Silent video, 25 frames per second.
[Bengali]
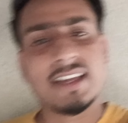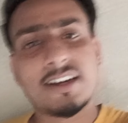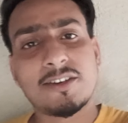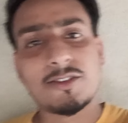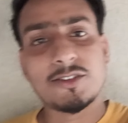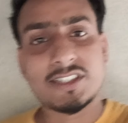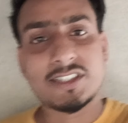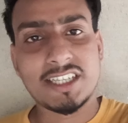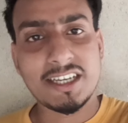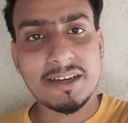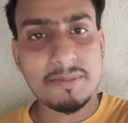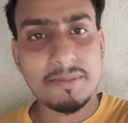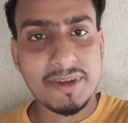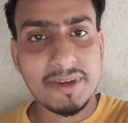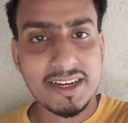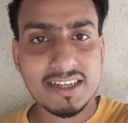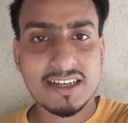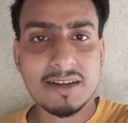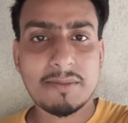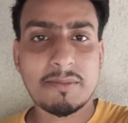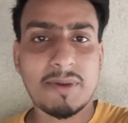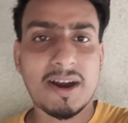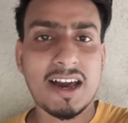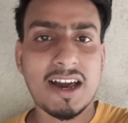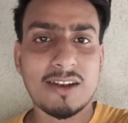তাকে যে মেয়েটা
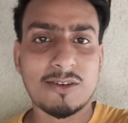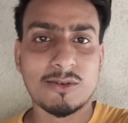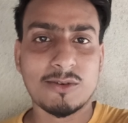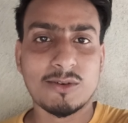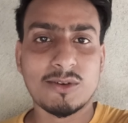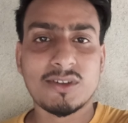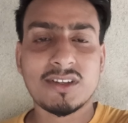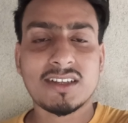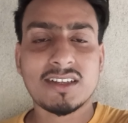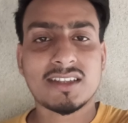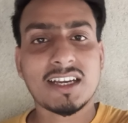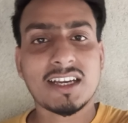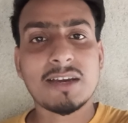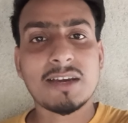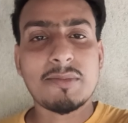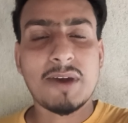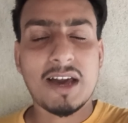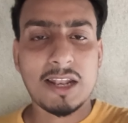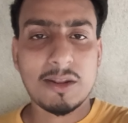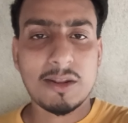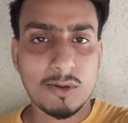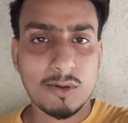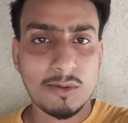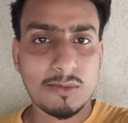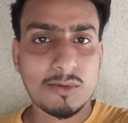ভালো তাকে
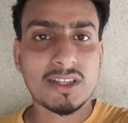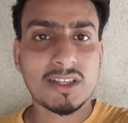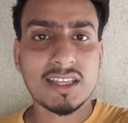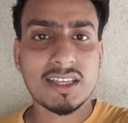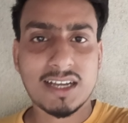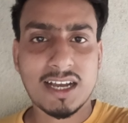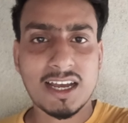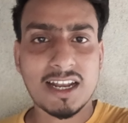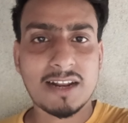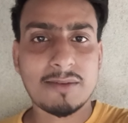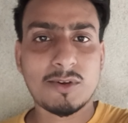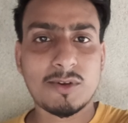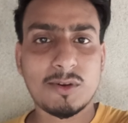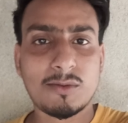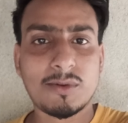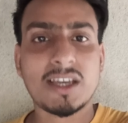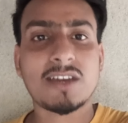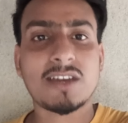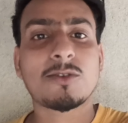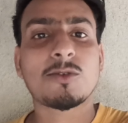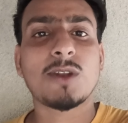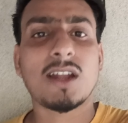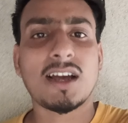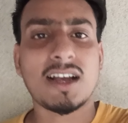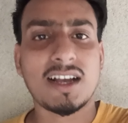ভালো বলবো না তা খারাপ বলবো এই
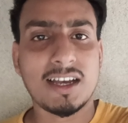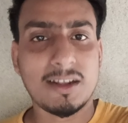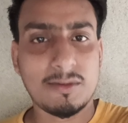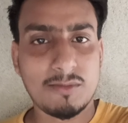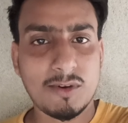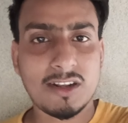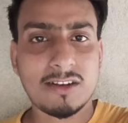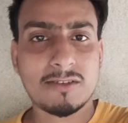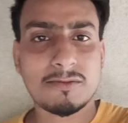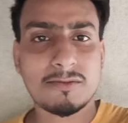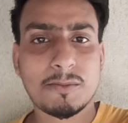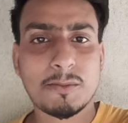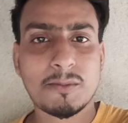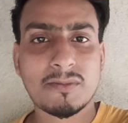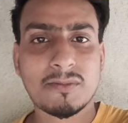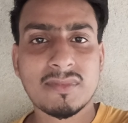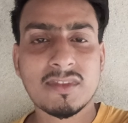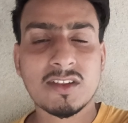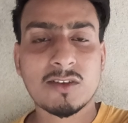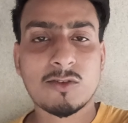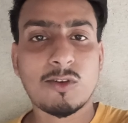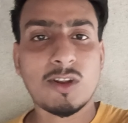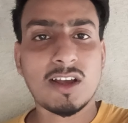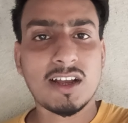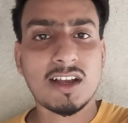কুলাঙ্গার বল
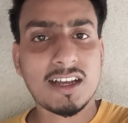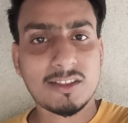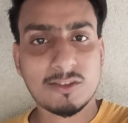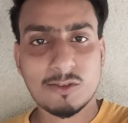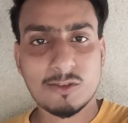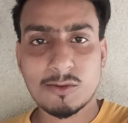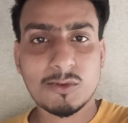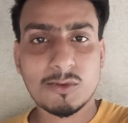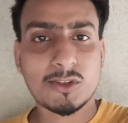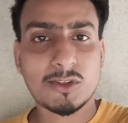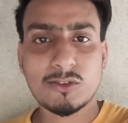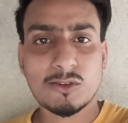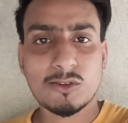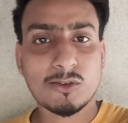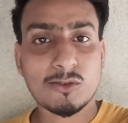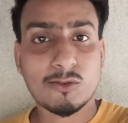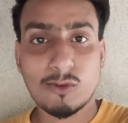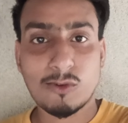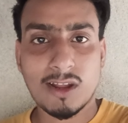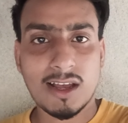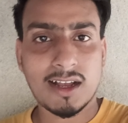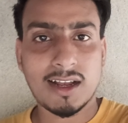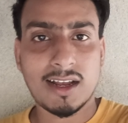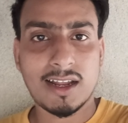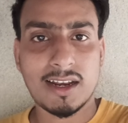কুলাঙ্গার তোর মতন তোর
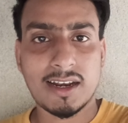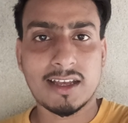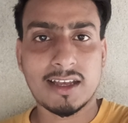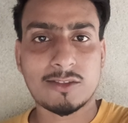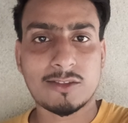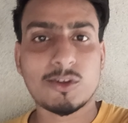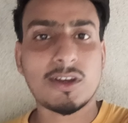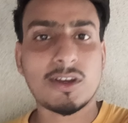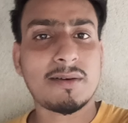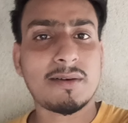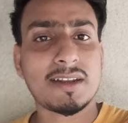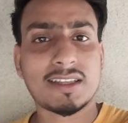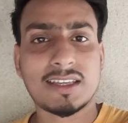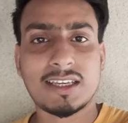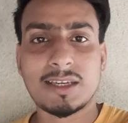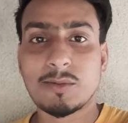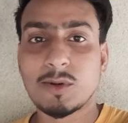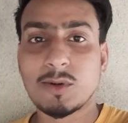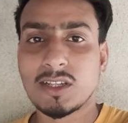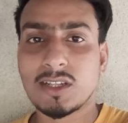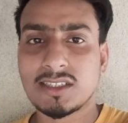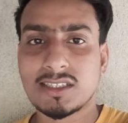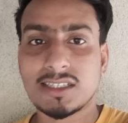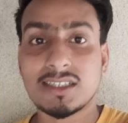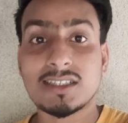কুলাঙ্গার না তুই আবার কি
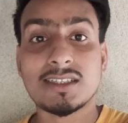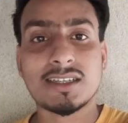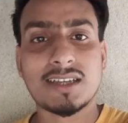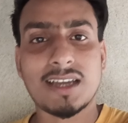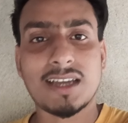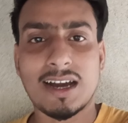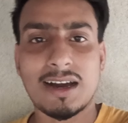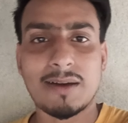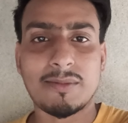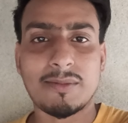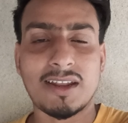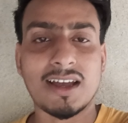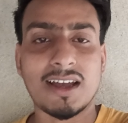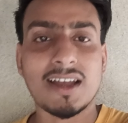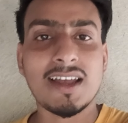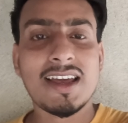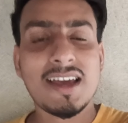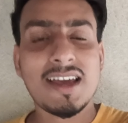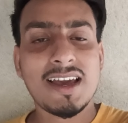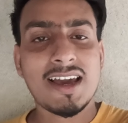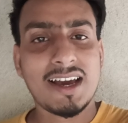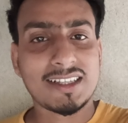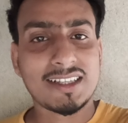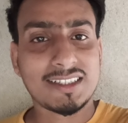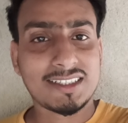বলছিস যে গামলা
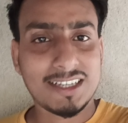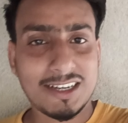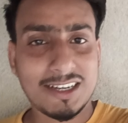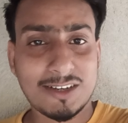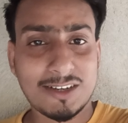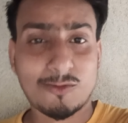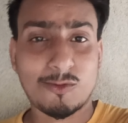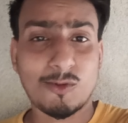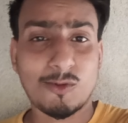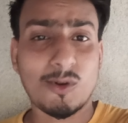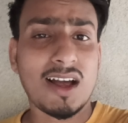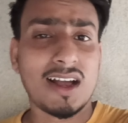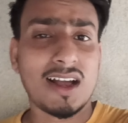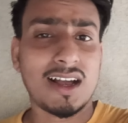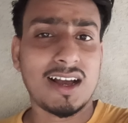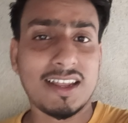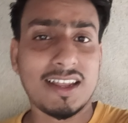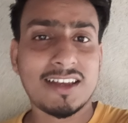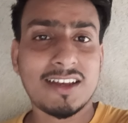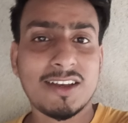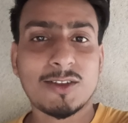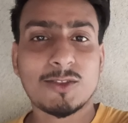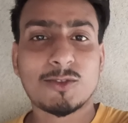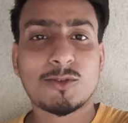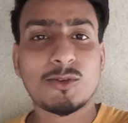আচ্ছা কুলাঙ্গার
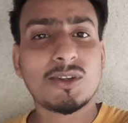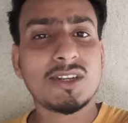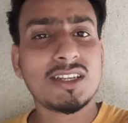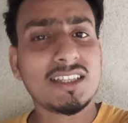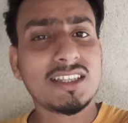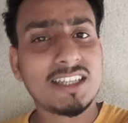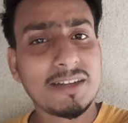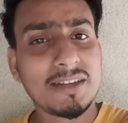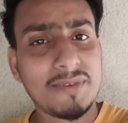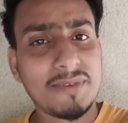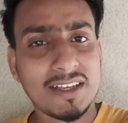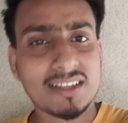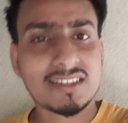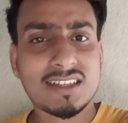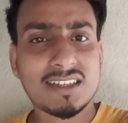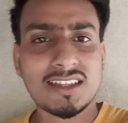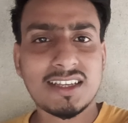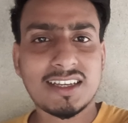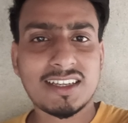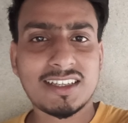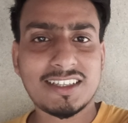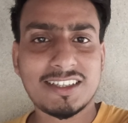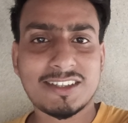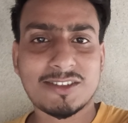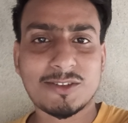তুই নিজের ফেসটা
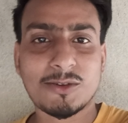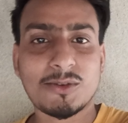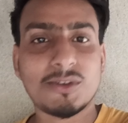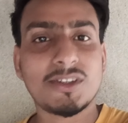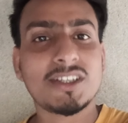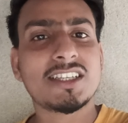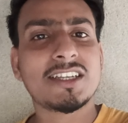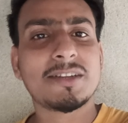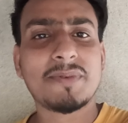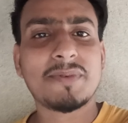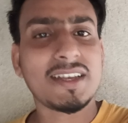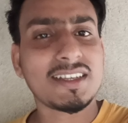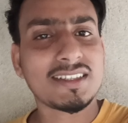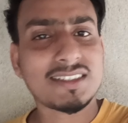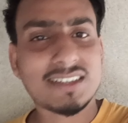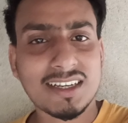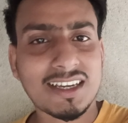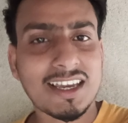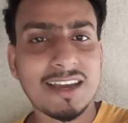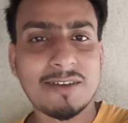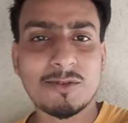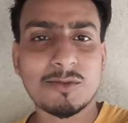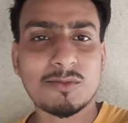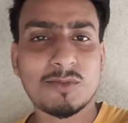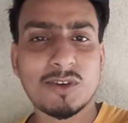দেখেছিস তোর নিজের ফেসটা
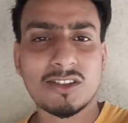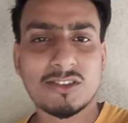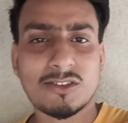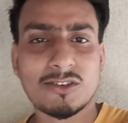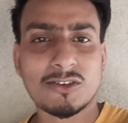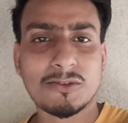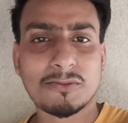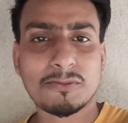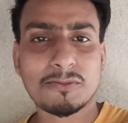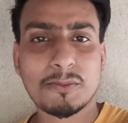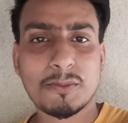কেমন বলতো